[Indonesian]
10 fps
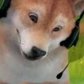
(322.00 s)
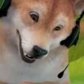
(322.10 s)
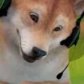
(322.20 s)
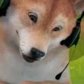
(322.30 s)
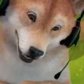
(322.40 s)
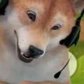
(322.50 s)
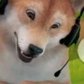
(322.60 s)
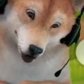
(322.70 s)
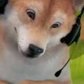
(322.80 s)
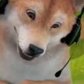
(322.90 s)
tapi kalau kalian
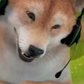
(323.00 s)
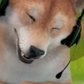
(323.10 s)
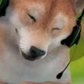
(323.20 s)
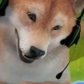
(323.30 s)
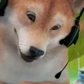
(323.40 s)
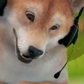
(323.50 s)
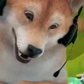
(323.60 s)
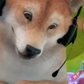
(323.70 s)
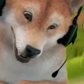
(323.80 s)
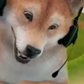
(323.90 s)
tuh pengen mabar
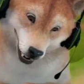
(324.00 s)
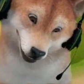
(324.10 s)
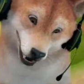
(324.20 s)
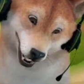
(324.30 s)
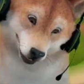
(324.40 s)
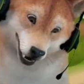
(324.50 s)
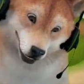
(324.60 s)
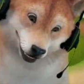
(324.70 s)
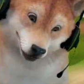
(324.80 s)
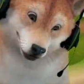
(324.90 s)
sama Bang Alex ya langsung
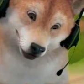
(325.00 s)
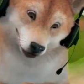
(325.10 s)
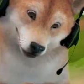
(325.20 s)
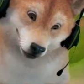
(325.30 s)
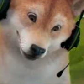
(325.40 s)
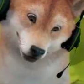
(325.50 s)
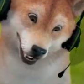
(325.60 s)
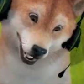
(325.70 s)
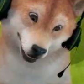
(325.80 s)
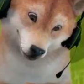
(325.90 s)
aja ditulis di
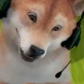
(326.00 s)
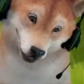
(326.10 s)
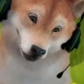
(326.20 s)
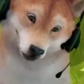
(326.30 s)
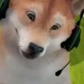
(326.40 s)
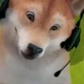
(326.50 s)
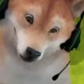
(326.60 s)
kolom komentar